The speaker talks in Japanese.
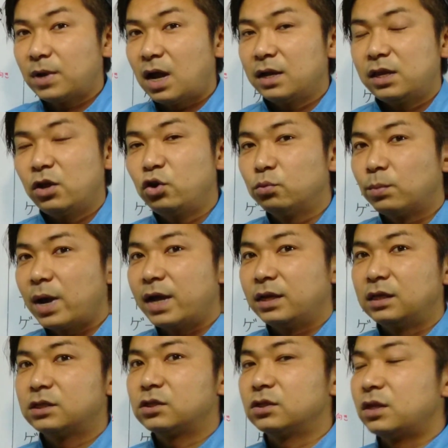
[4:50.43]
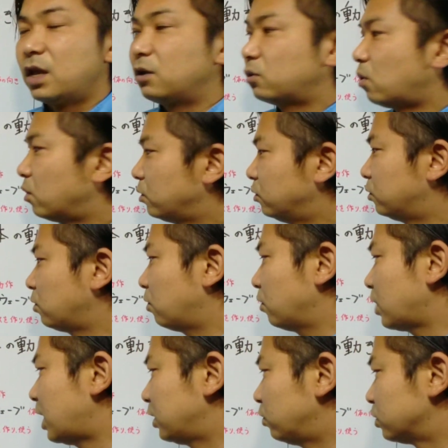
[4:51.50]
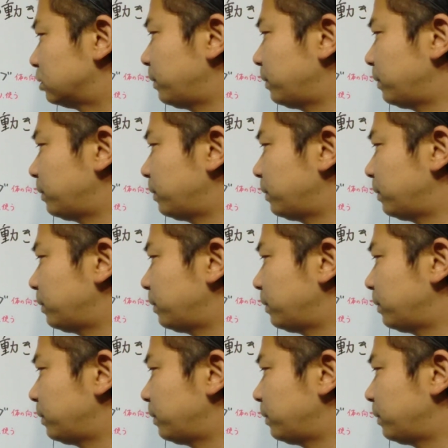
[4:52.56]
相手よりも前に進んでいくというところが一